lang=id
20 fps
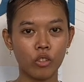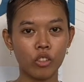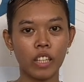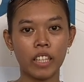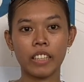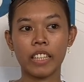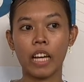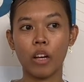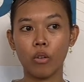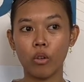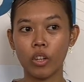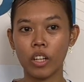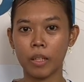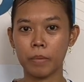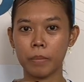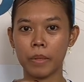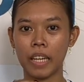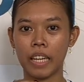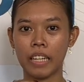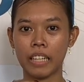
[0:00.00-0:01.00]
udah tahu
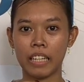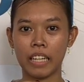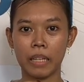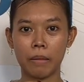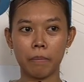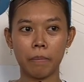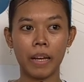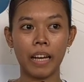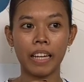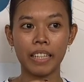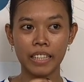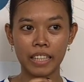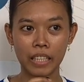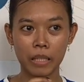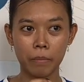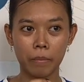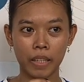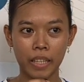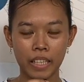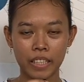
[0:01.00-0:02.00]
kelebihan kelemahannya
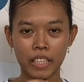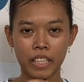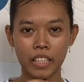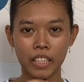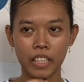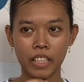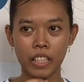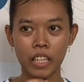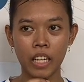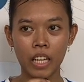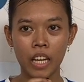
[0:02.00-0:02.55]
gimana jadi